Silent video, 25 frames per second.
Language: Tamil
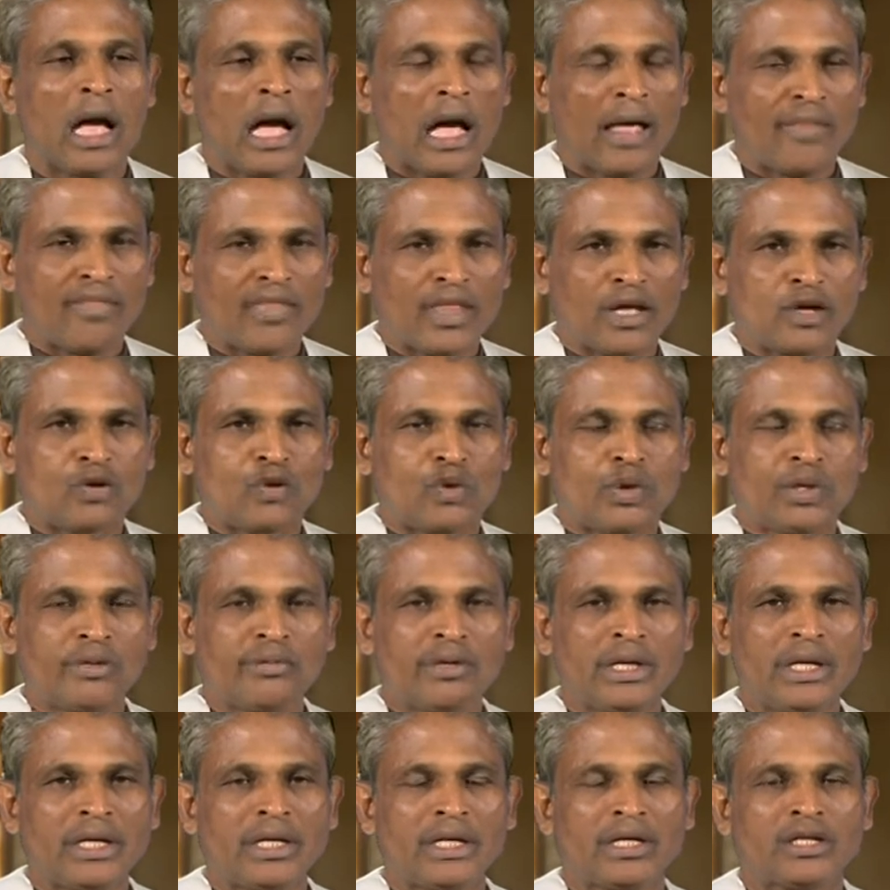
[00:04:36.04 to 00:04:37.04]
அந்த
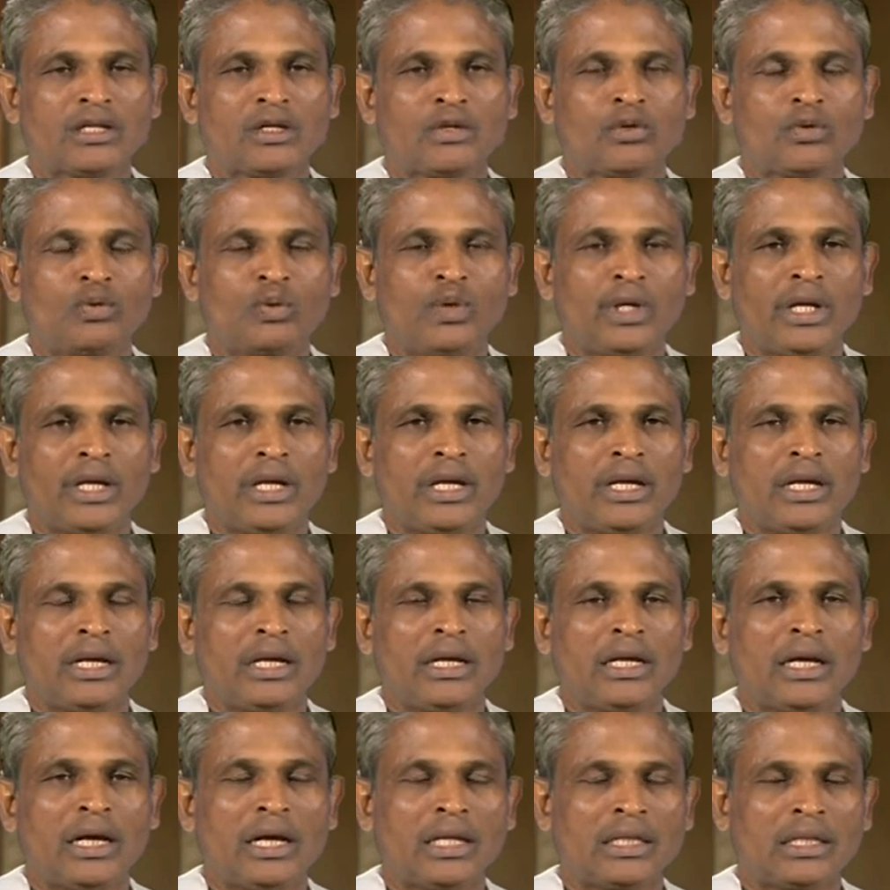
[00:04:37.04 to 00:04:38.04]
குழுவில் இருக்கக்கூடிய
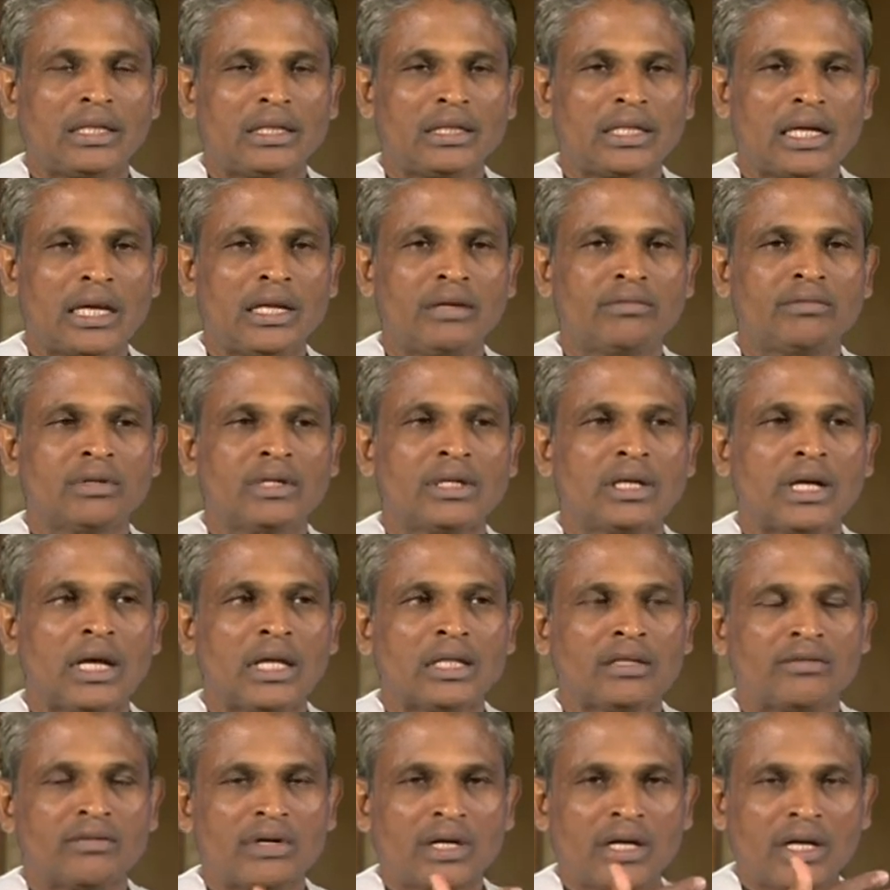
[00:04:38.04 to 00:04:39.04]
அந்த தலைவர்
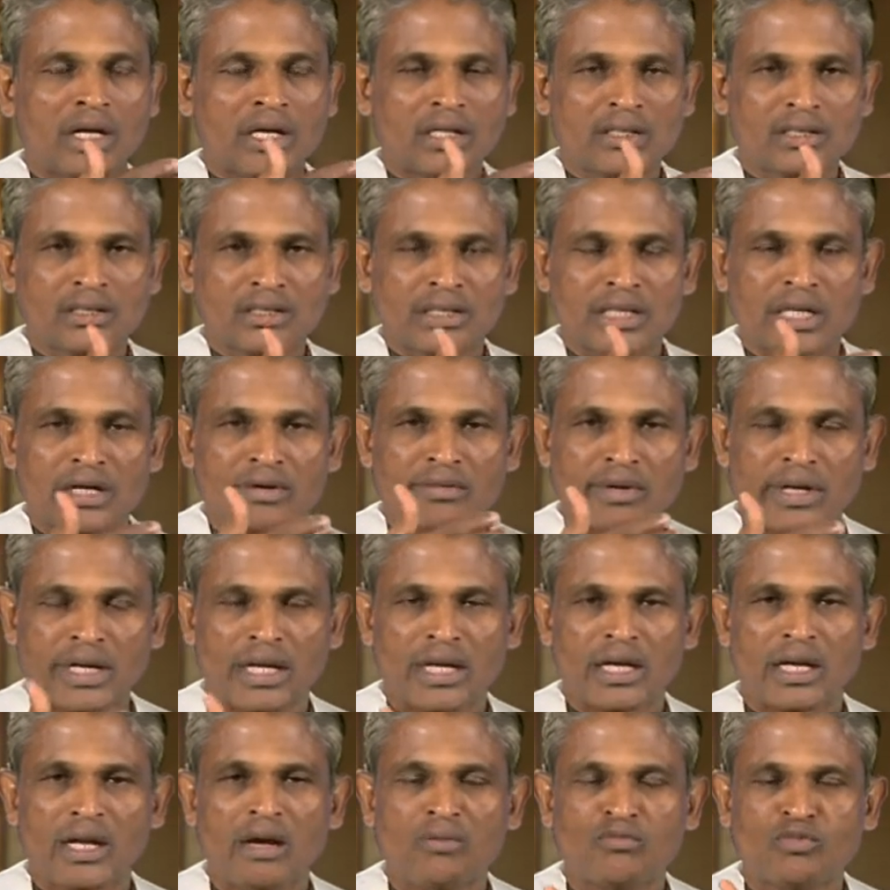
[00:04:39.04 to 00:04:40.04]
அந்த வரலாற்று நிகழ்வை
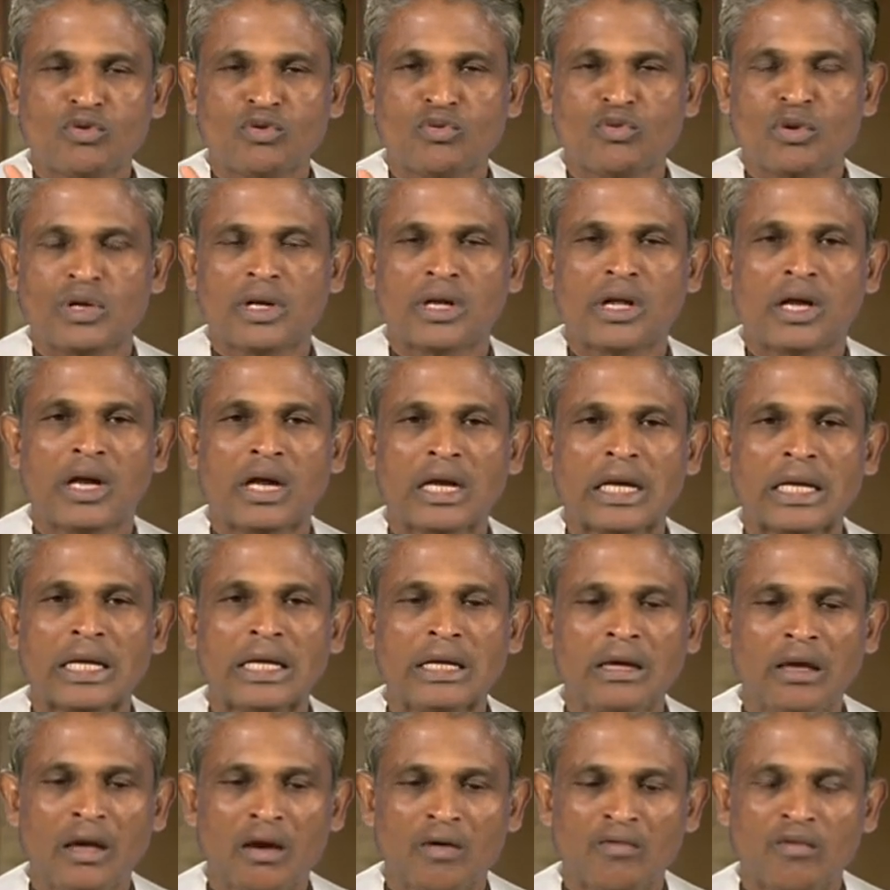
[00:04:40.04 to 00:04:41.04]
எல்லாம் ஒவ்வொன்றாக
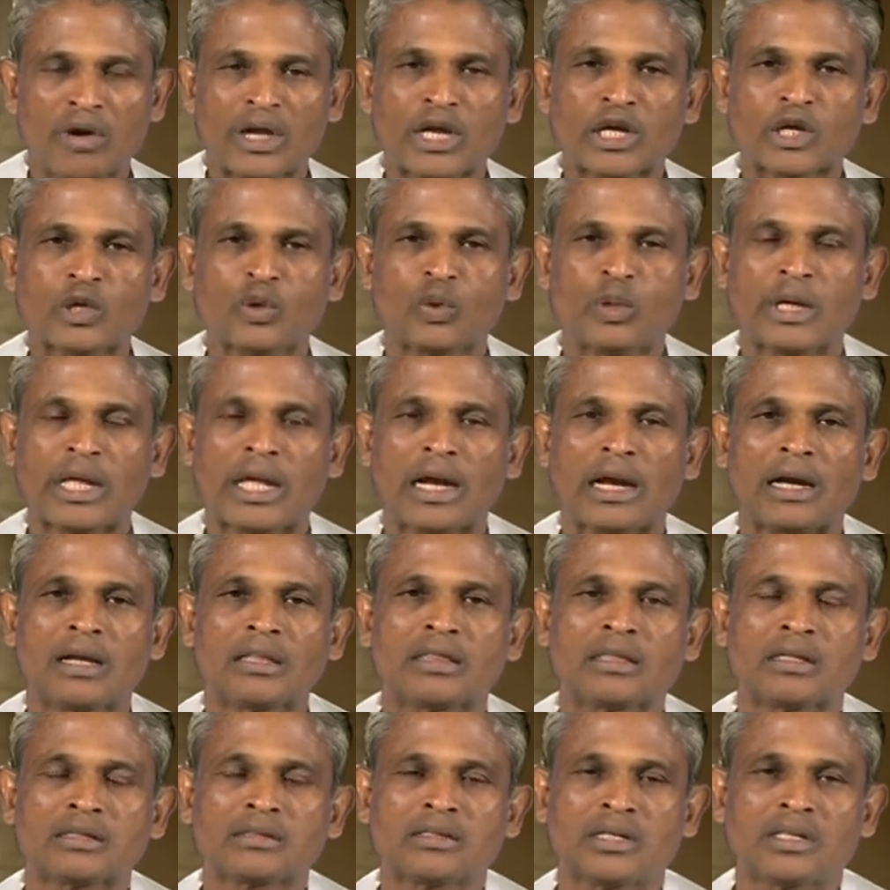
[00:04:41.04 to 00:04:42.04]
வரக்கூடிய
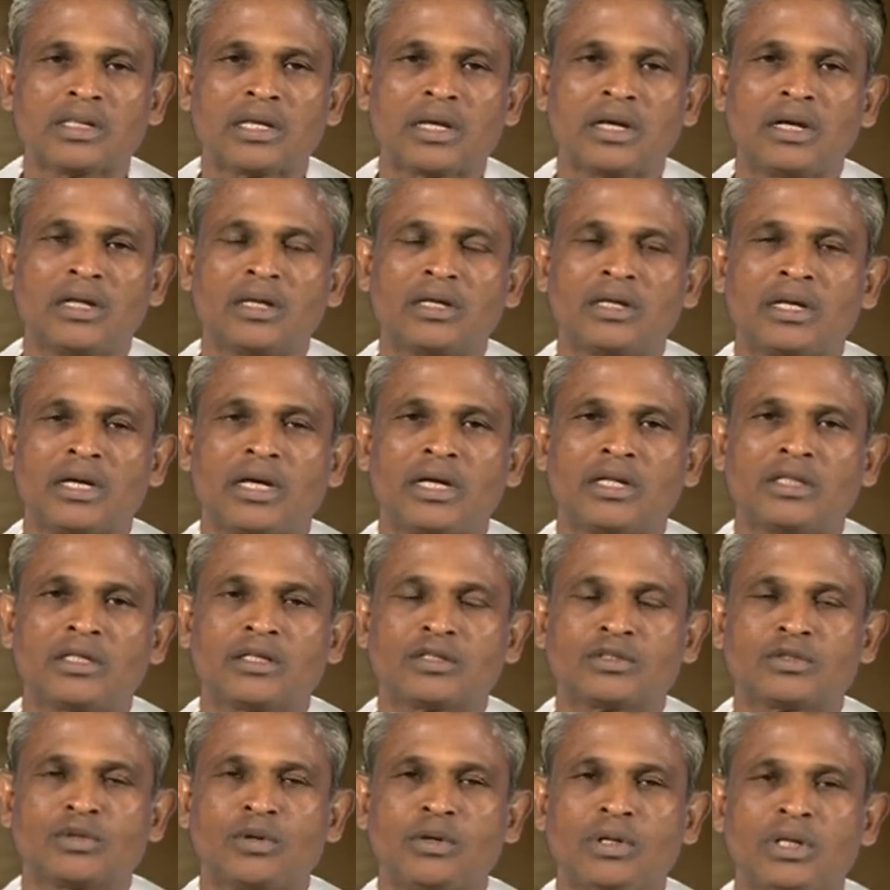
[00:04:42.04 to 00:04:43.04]
அடுத்த சந்தைகளுக்கு
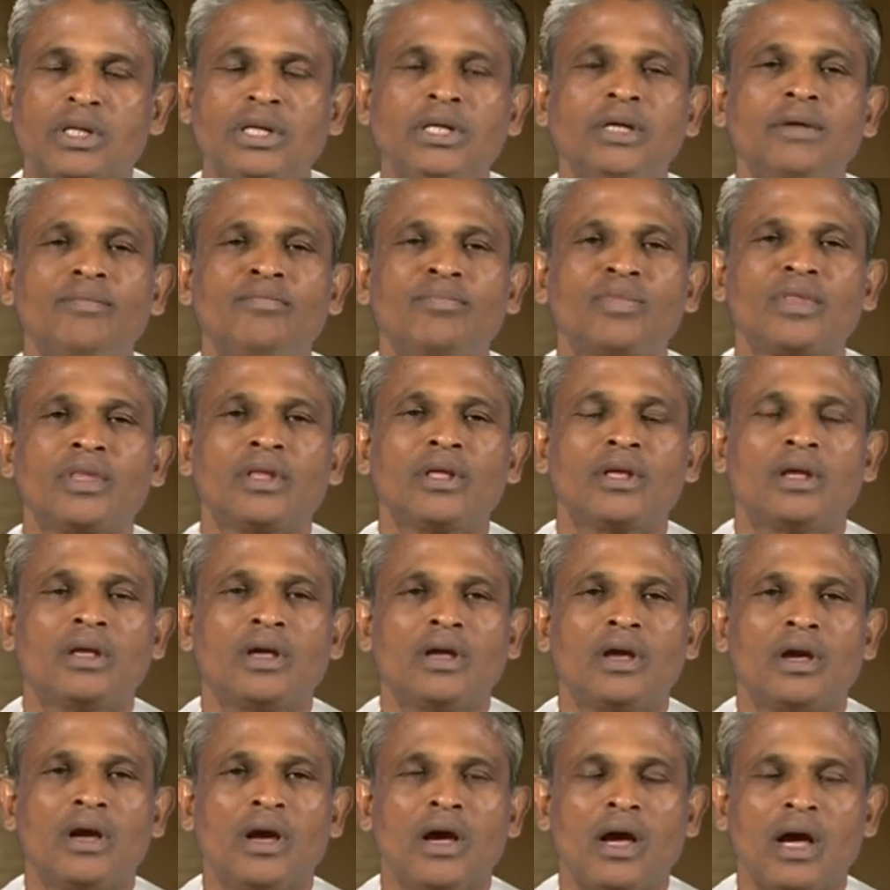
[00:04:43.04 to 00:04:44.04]
எடுத்து சொல்லி
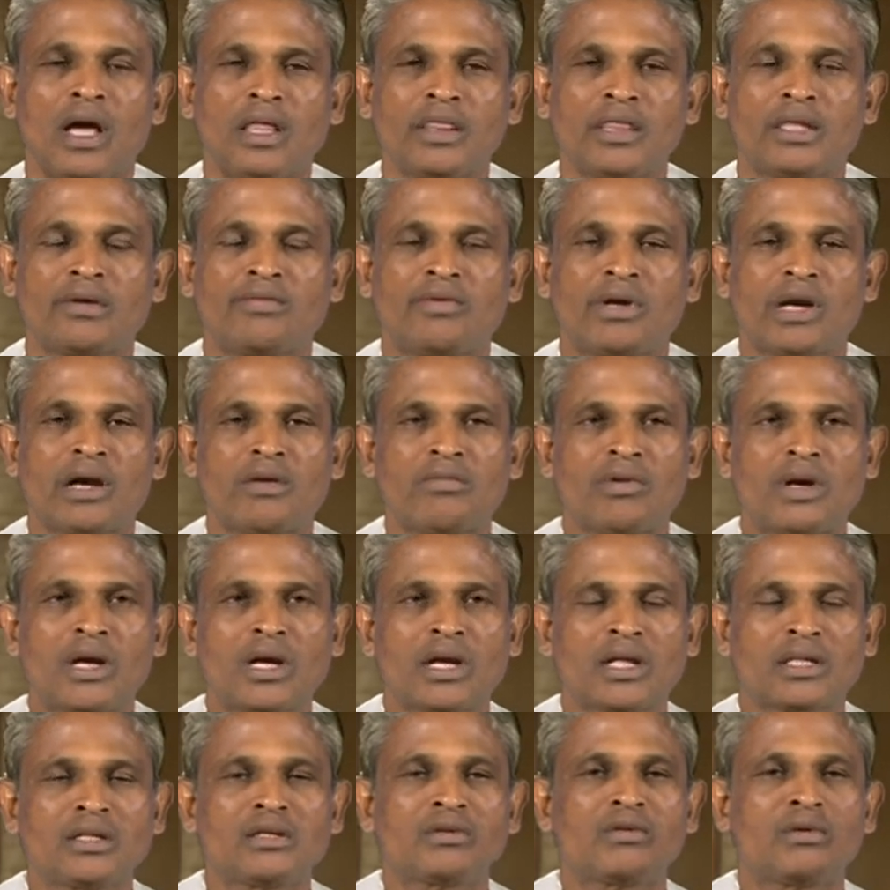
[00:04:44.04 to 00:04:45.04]
அந்த
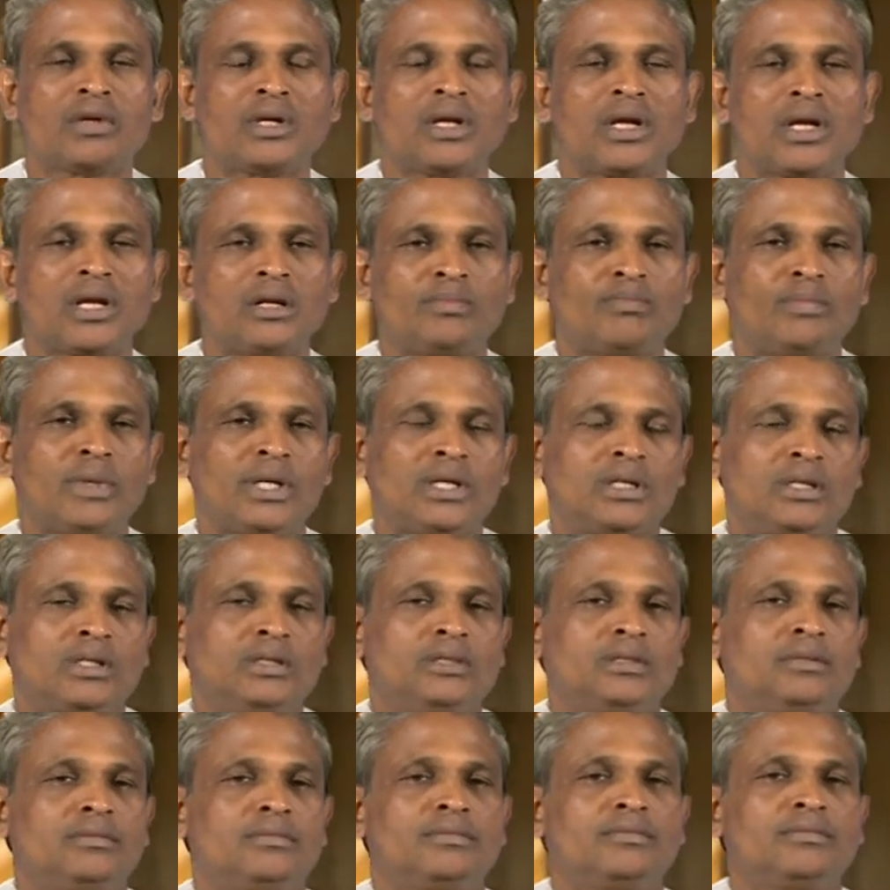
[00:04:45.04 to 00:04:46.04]
விழாவானது
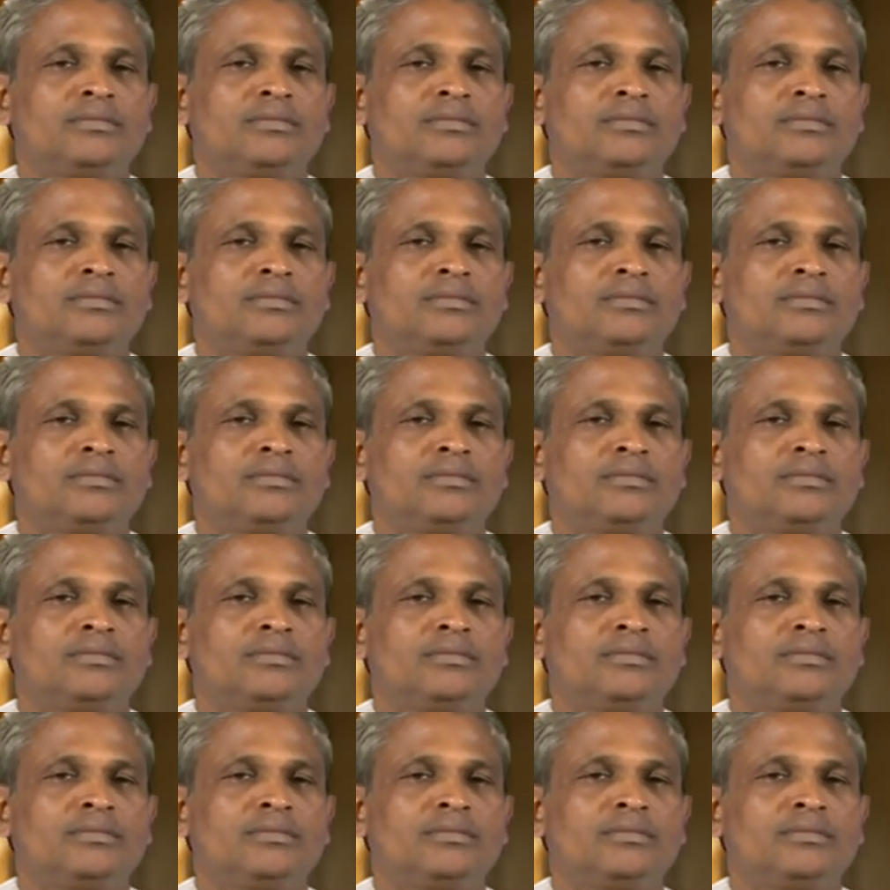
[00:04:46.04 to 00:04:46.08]
கொண்டாடப்பட்டது